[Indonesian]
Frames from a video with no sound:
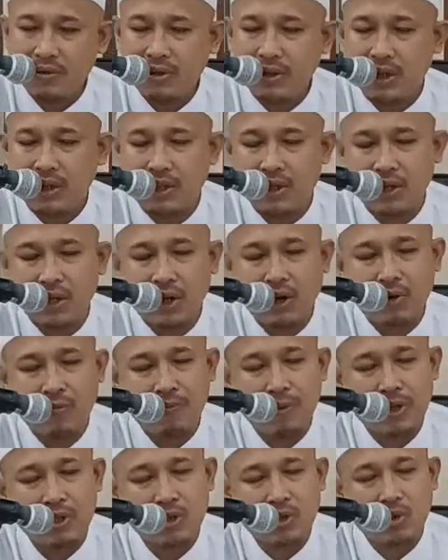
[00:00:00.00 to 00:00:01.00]
Jadi kalau
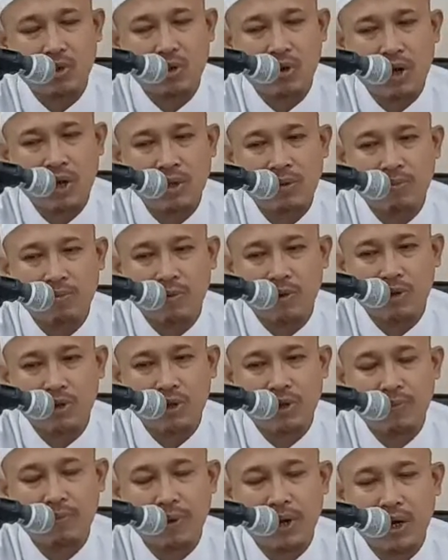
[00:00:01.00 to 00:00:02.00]
pas sholat
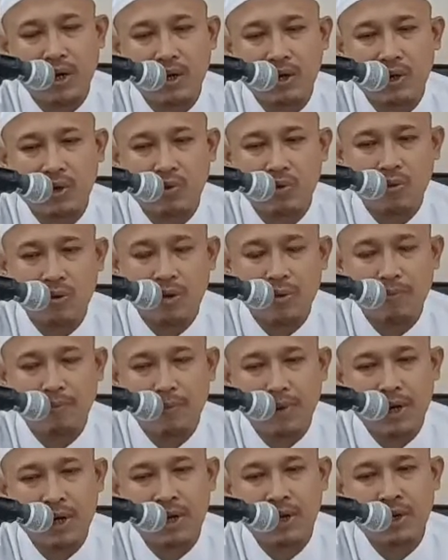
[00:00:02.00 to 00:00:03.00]
boten pareng
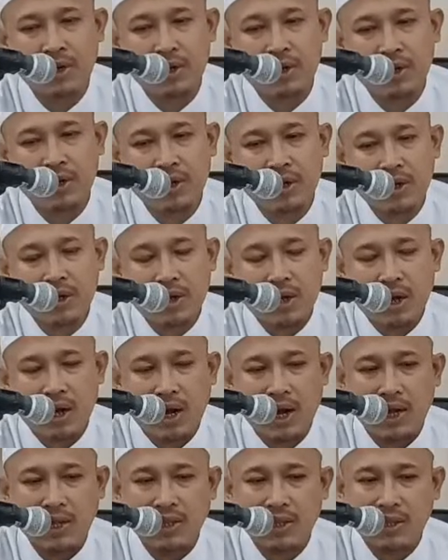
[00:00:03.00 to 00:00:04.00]
guneman,
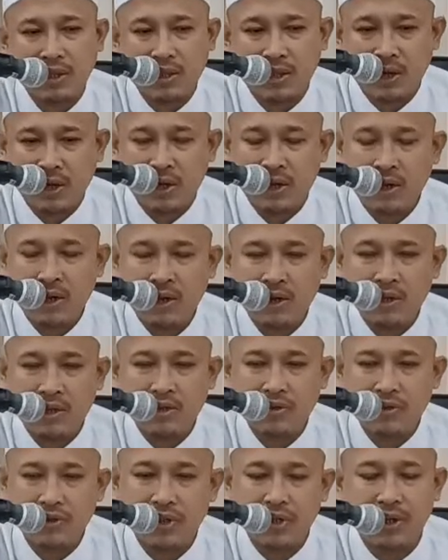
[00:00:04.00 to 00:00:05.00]
hatta
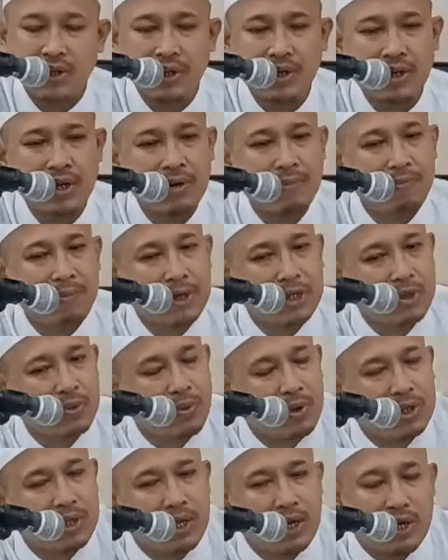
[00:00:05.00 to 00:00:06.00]
jenengan pas
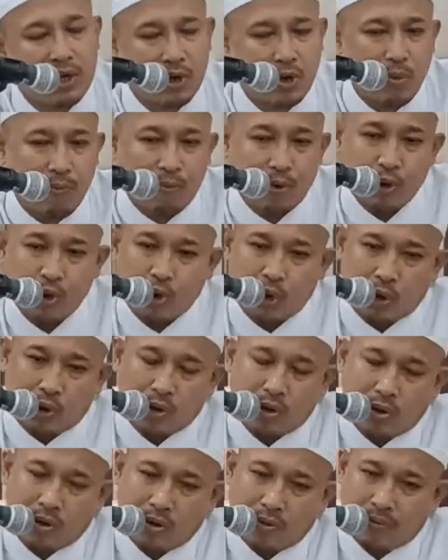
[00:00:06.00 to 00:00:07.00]
wekdal niku
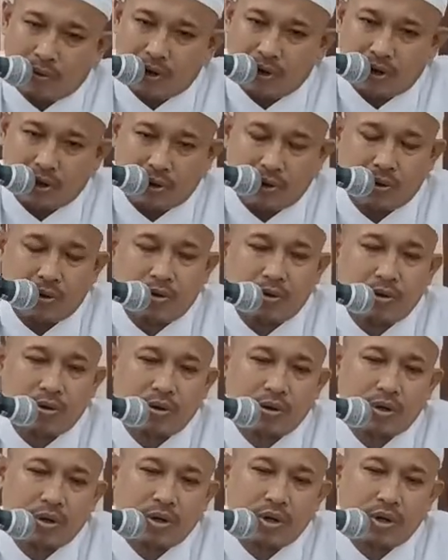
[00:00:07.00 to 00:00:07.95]
butuh begitu.